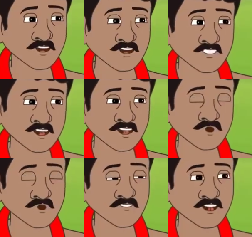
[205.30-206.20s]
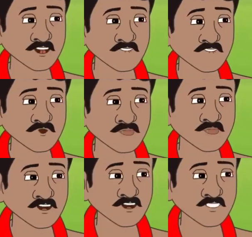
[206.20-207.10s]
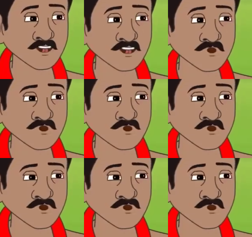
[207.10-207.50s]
আজ কি আমার একটি ঝুড়িও বিক্রি